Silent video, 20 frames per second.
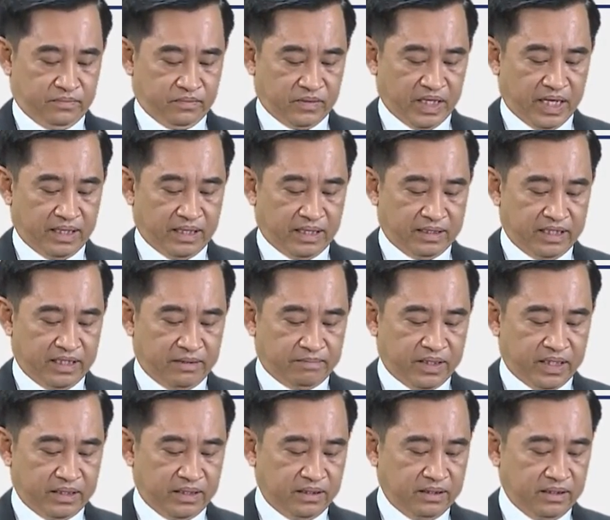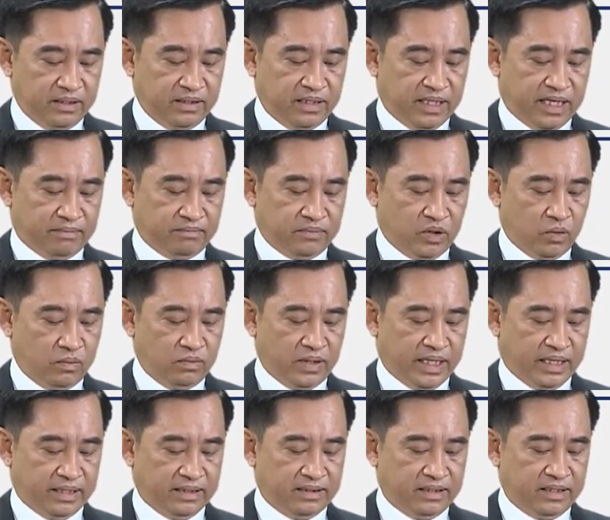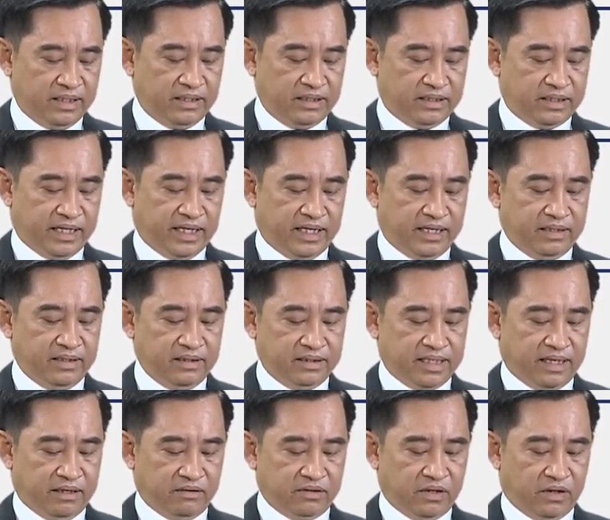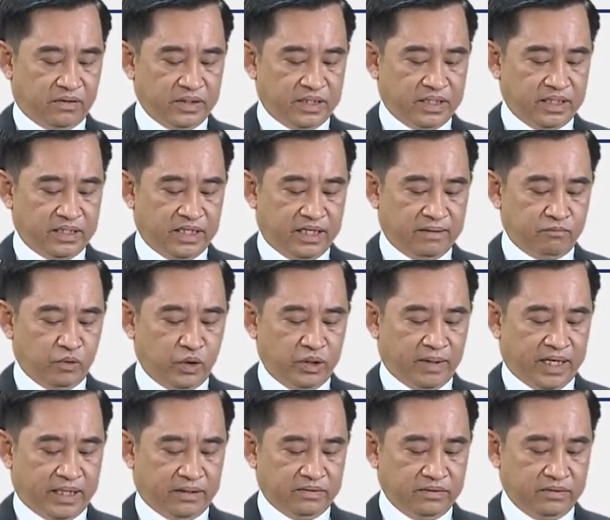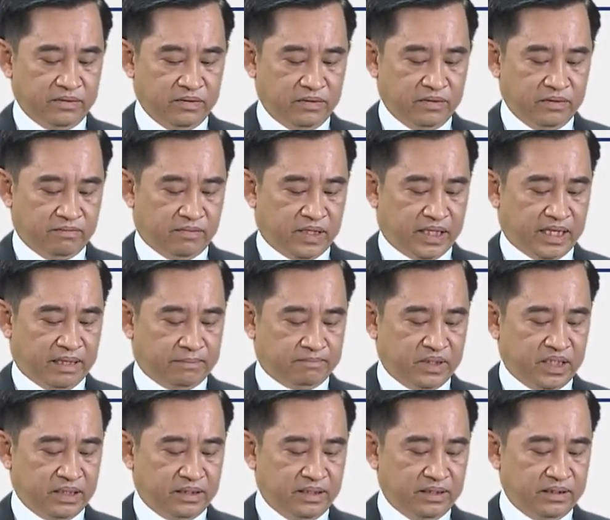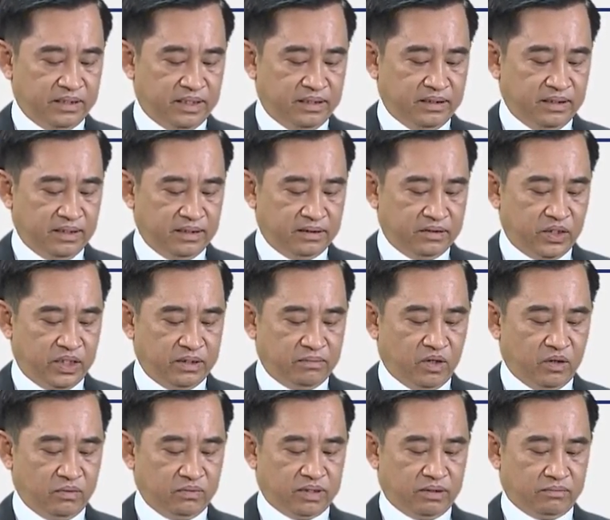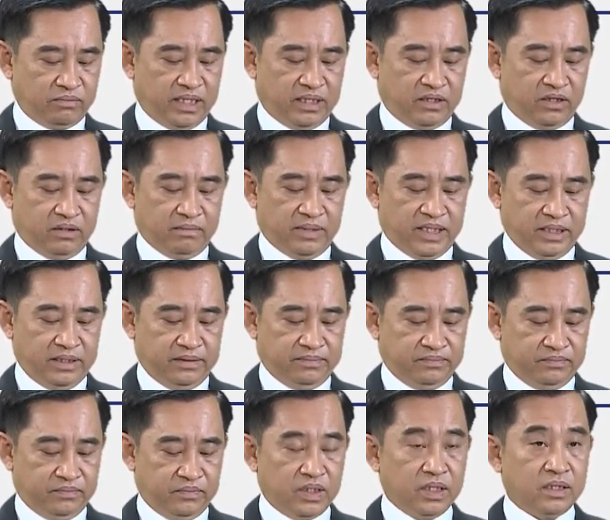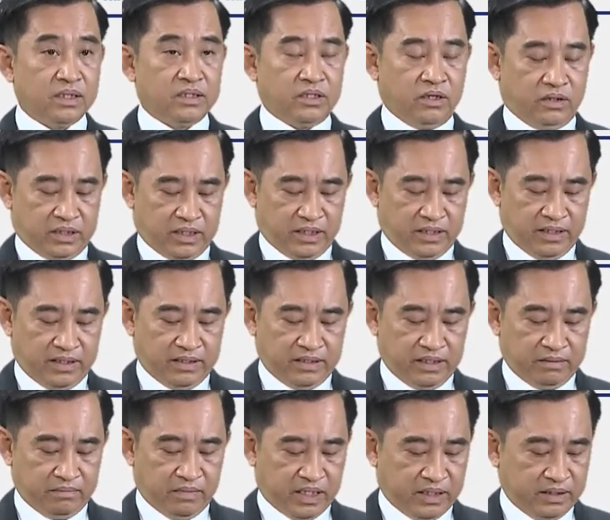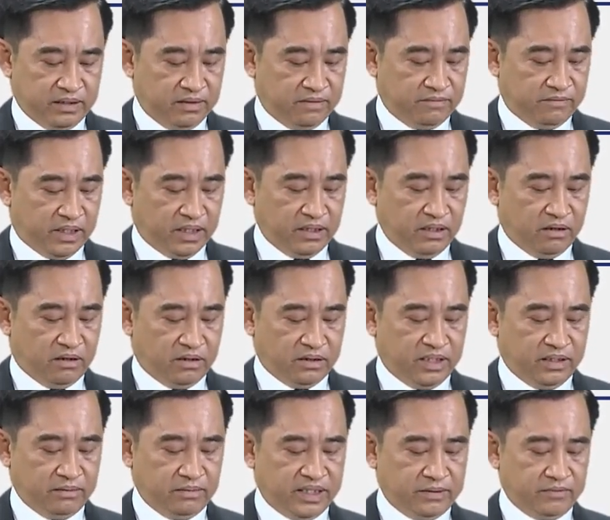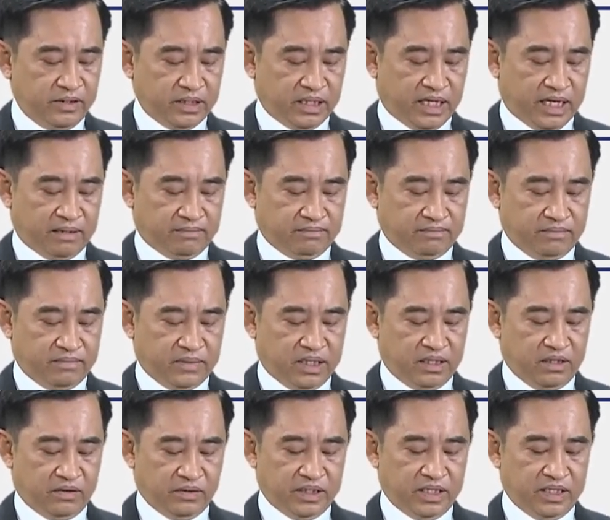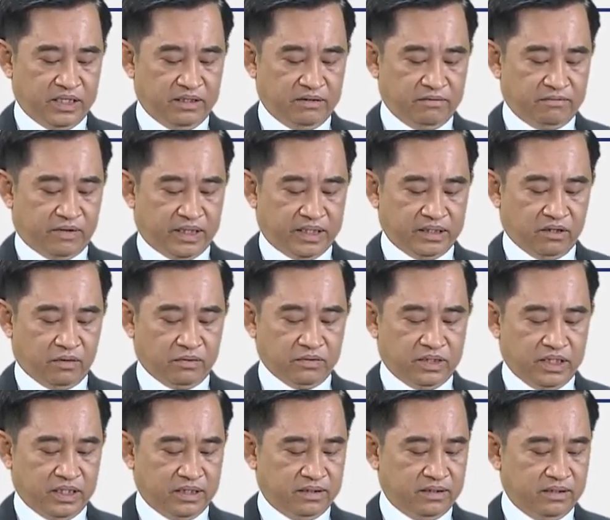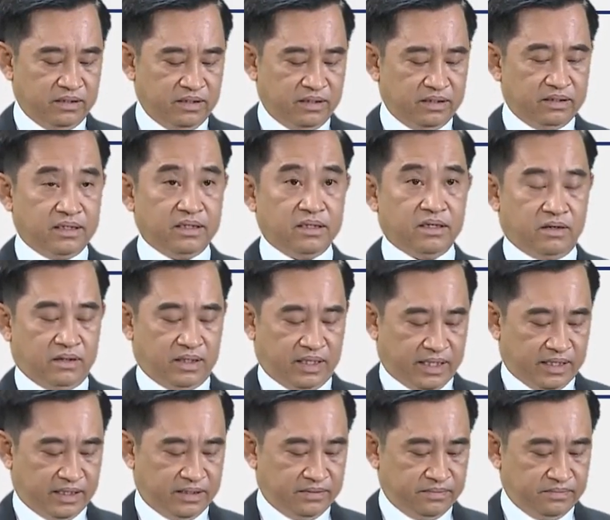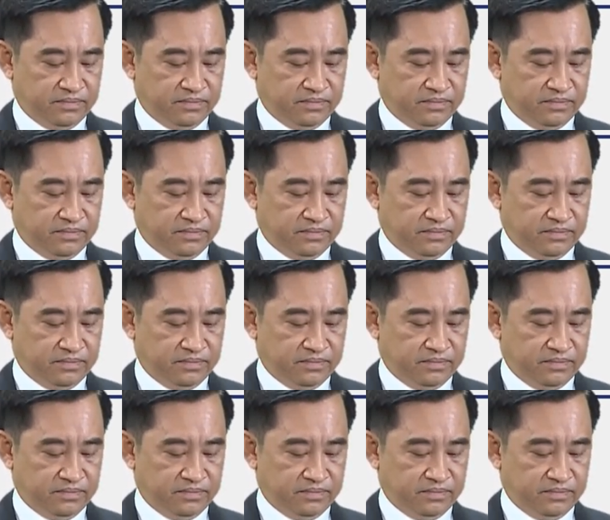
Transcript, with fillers: Đây là dịp để những người làm cùng ngành chia sẻ, trao đổi kinh nghiệm quý báu và cập nhật những kiến thức chuyên môn trong giai đoạn mới. Do tình hình dịch bệnh vẫn còn diễn biến phức tạp nên hội nghị phải tổ chức dưới hình thức online.